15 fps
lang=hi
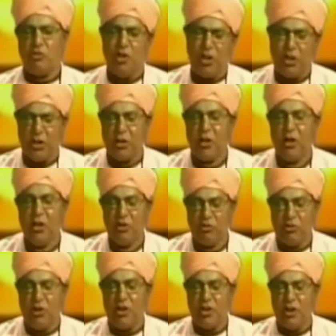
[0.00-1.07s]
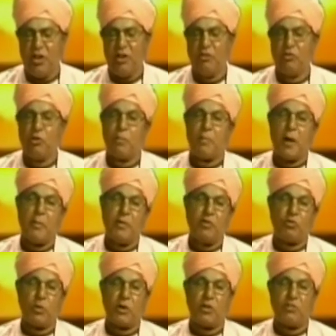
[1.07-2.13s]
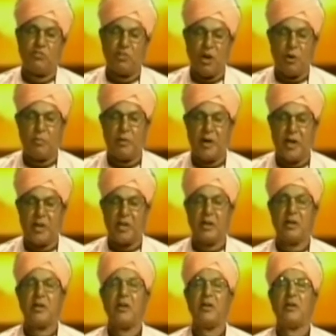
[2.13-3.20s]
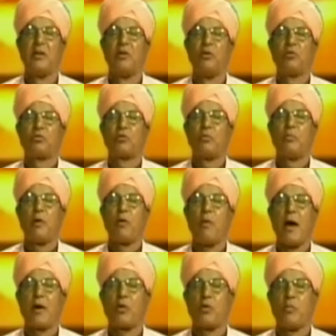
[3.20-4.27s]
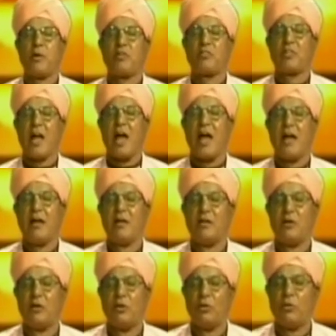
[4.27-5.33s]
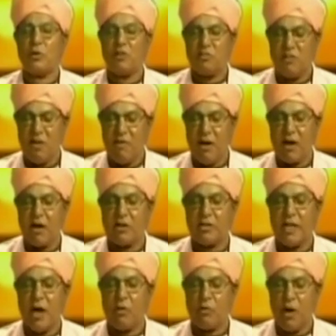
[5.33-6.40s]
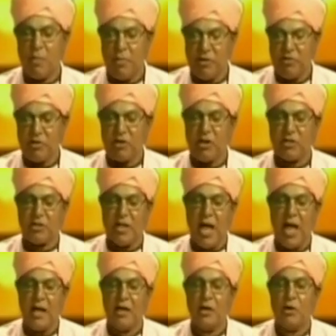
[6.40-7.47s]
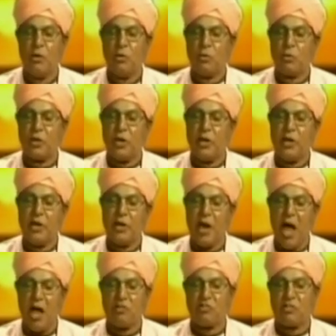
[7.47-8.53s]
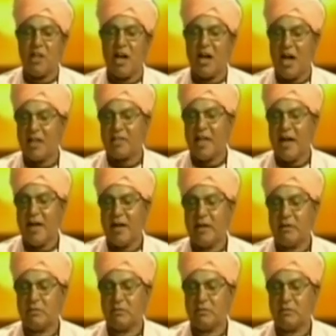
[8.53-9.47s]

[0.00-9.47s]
शीघ्र शीघ्र ही जो परमेश्वर की शरण में रह के उस भगवान को भजता है उनकी सेवा करता है उनका भजन करता है उनके लिए नाचता गाता है